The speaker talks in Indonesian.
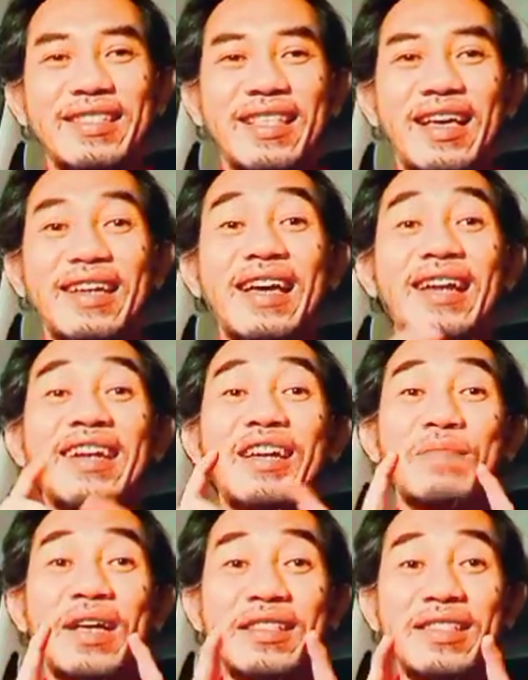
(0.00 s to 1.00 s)
kita? Karena
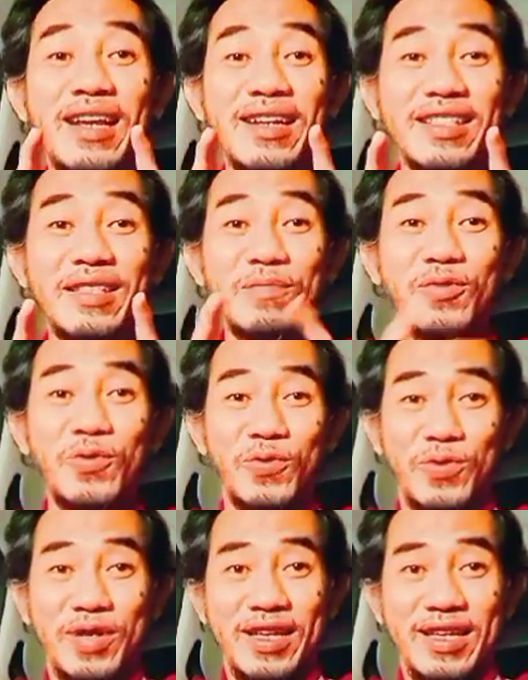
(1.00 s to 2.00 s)
mantan
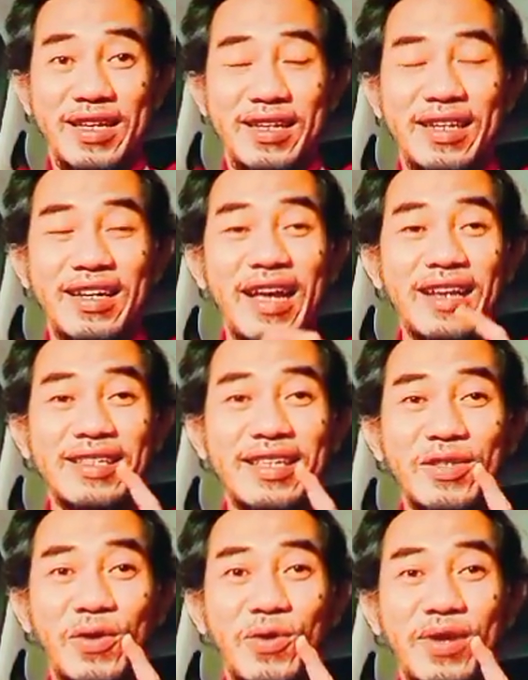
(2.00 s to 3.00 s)
ketemu dengan
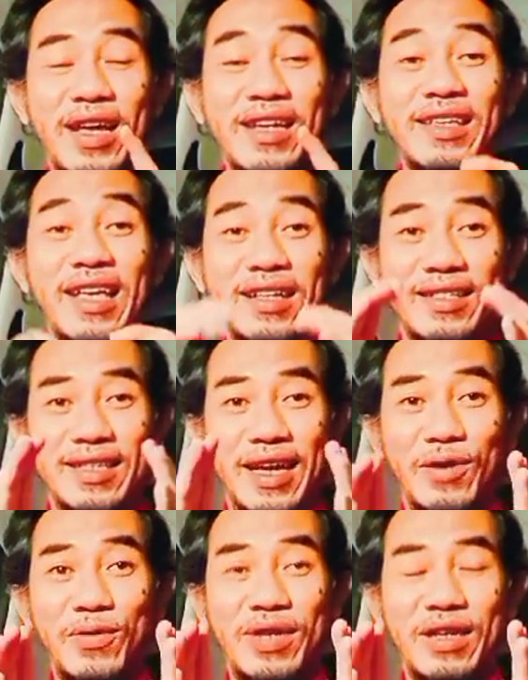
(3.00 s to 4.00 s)
seseorang yang
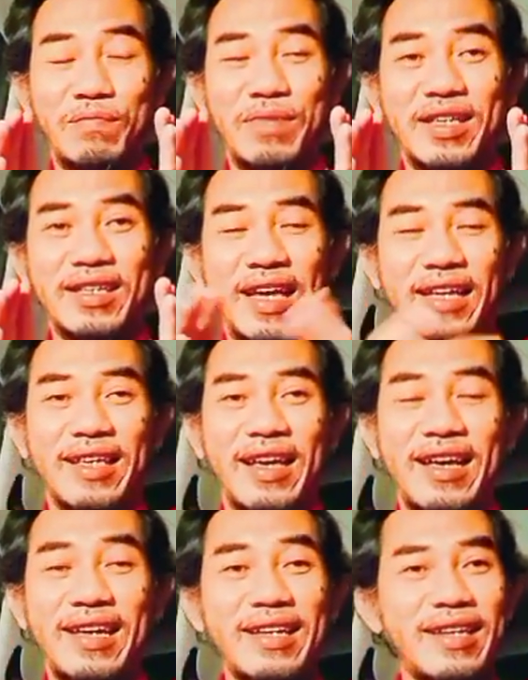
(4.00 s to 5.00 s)
jauh lebih
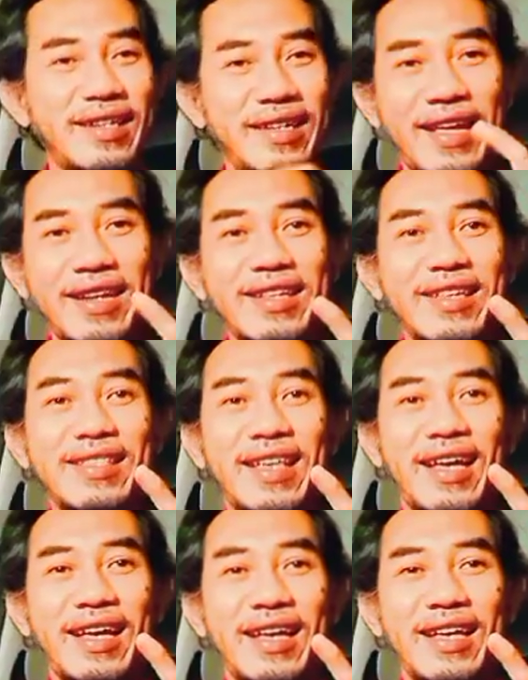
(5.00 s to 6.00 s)
kaya dari
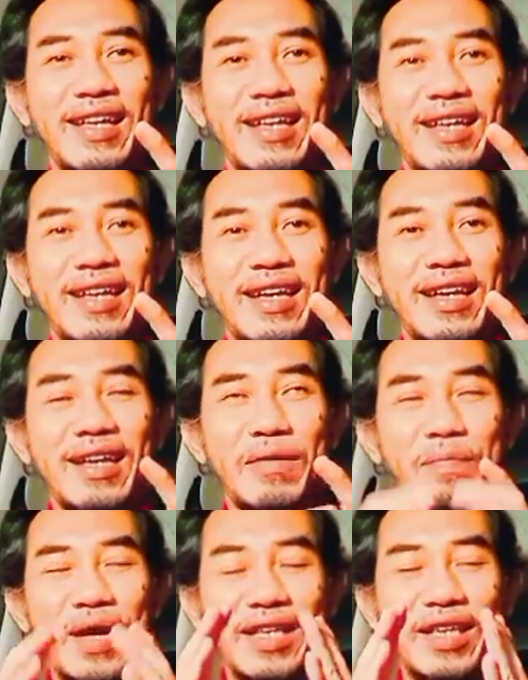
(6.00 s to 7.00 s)
kita.
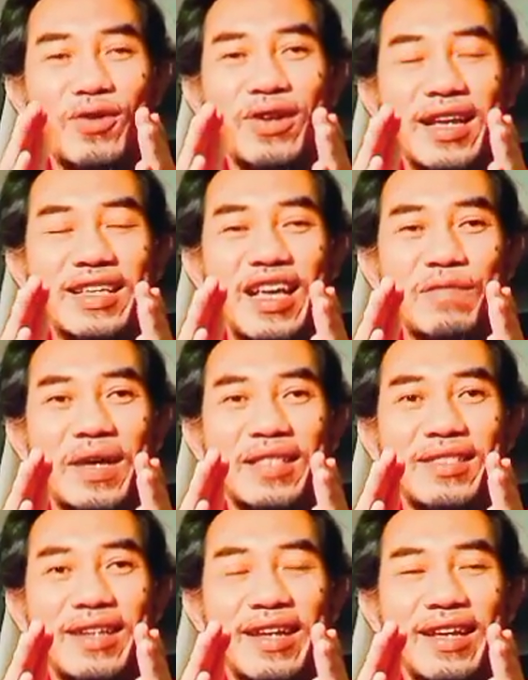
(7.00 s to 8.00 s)
Bagi orang yang
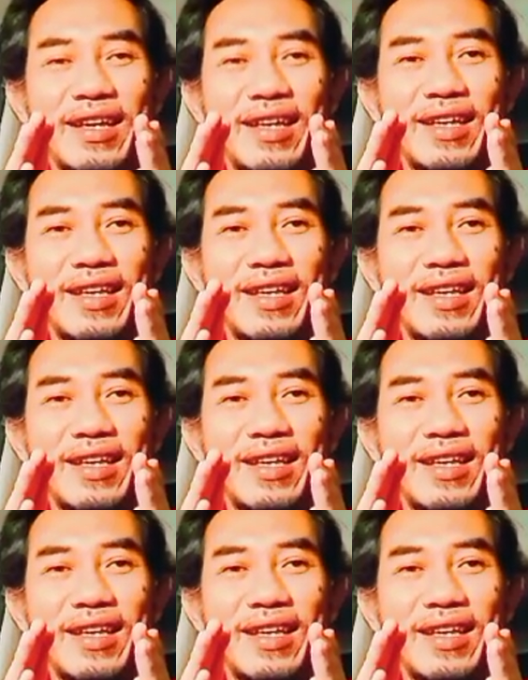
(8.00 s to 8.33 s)
matre,